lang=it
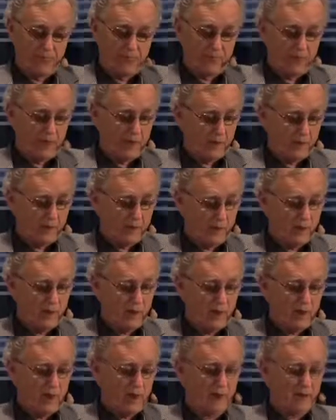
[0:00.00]
in
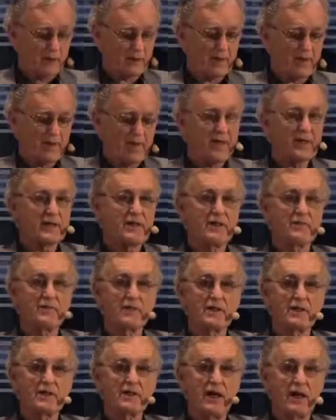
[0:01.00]
cui la
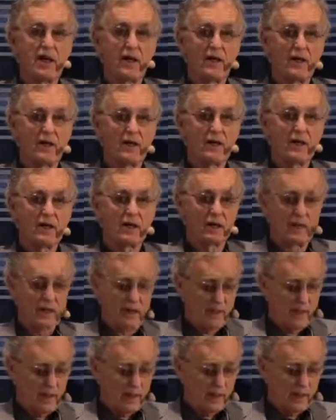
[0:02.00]
creatività
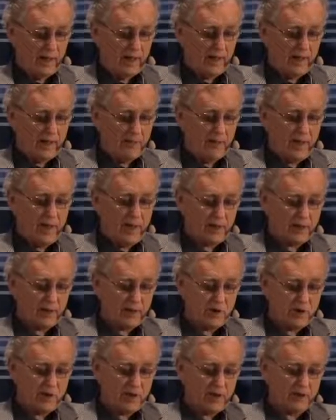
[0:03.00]
e
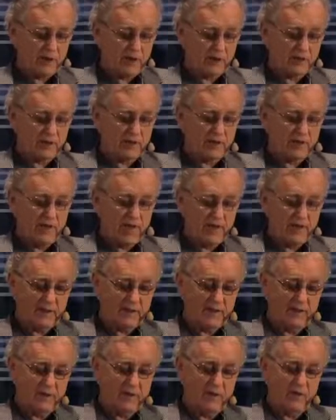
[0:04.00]
l'emergere
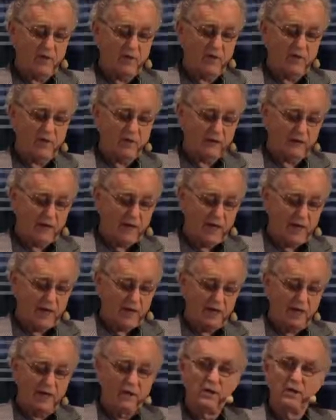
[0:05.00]
costante di
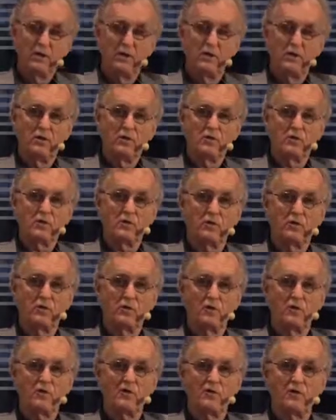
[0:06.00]
novità
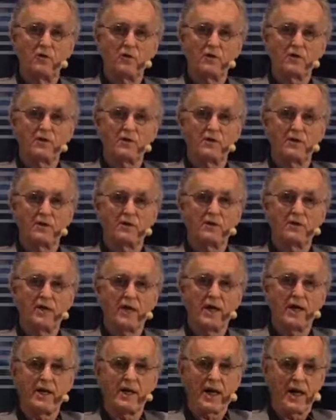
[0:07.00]
sono le forze
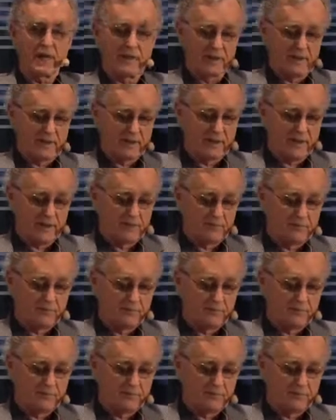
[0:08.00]
trainanti.